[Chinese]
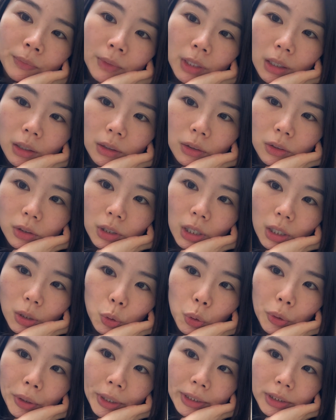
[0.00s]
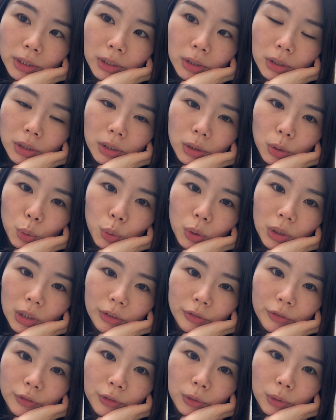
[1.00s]
然后赶快的恢
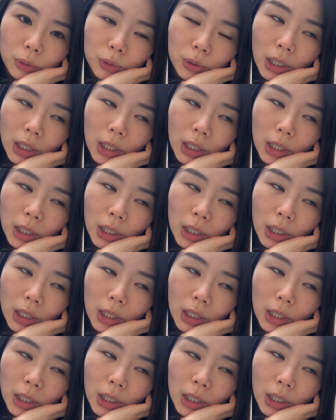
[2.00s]
复，